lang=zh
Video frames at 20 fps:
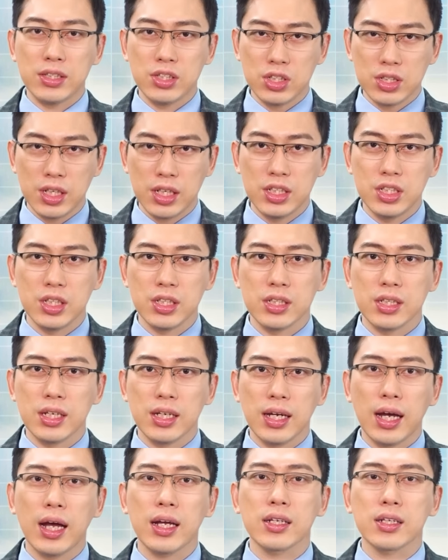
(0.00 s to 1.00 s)
势提醒
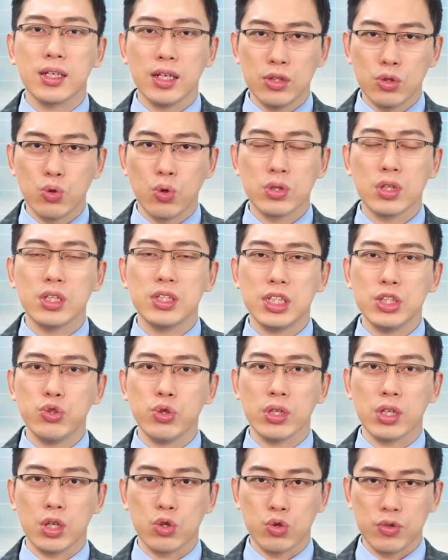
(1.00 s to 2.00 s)
和更多的精
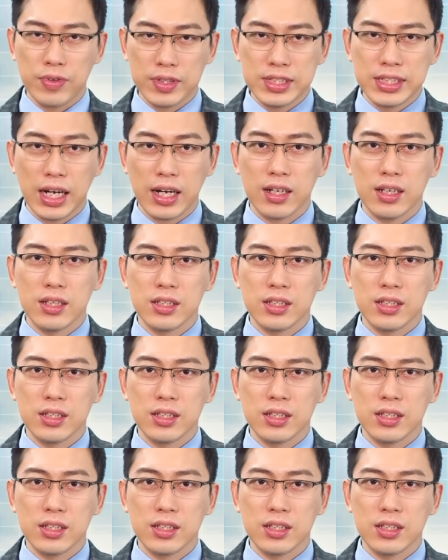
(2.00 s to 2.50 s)
选个股分享，